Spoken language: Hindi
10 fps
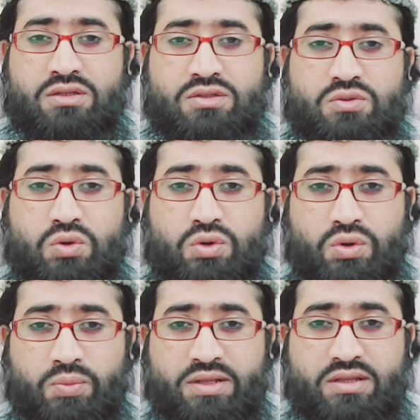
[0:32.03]

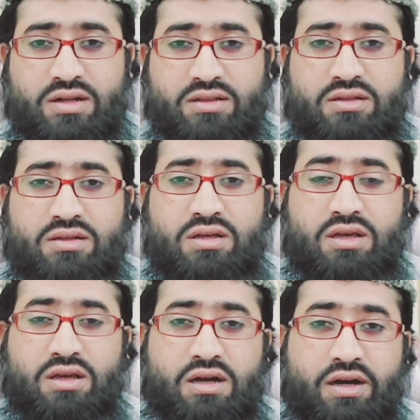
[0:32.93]
घुटनों में दर्द
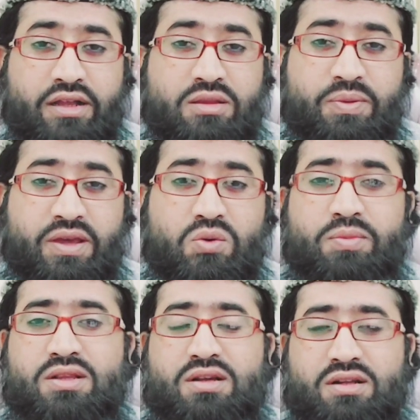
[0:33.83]
हाथ पैरों
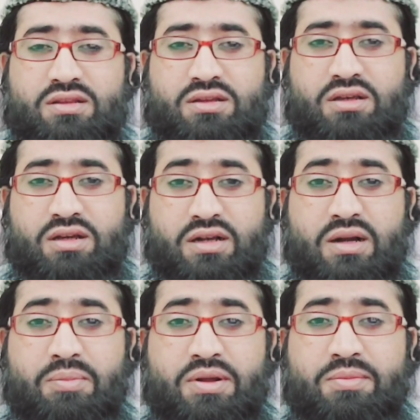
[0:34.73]
में दर्द
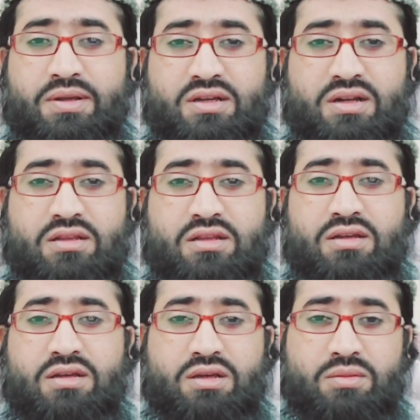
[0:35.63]
कमर में दर्द
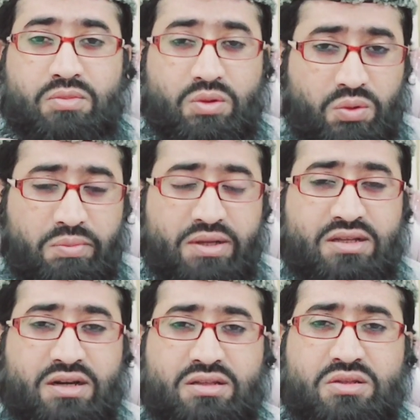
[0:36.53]
मोहरों में
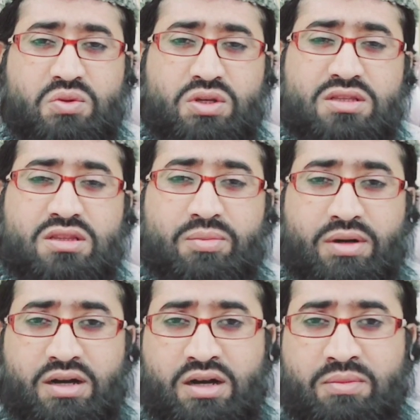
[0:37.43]
दर्द तो इन
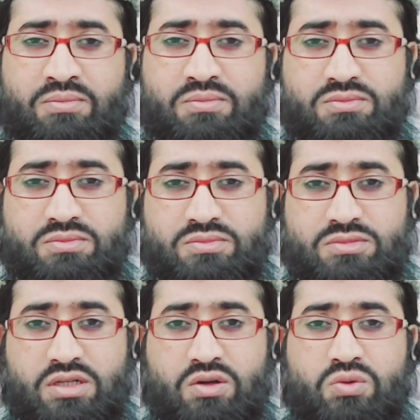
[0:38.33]
तमाम
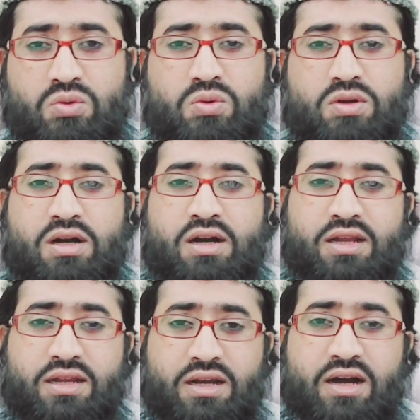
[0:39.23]
दर्दों का
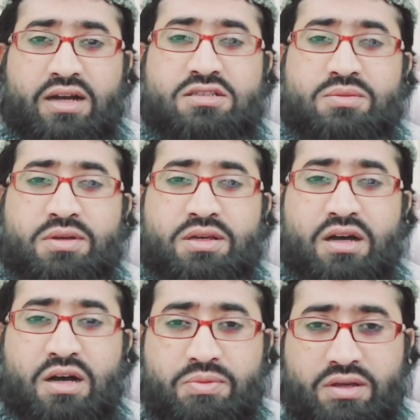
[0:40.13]
इलाज मैं
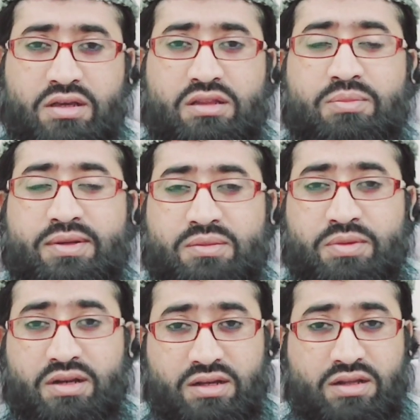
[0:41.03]
आपकी खिदमत
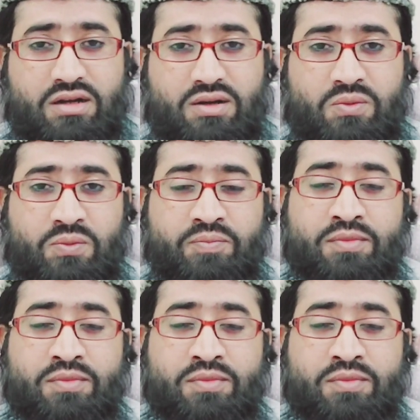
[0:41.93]
में रख रहा हूँ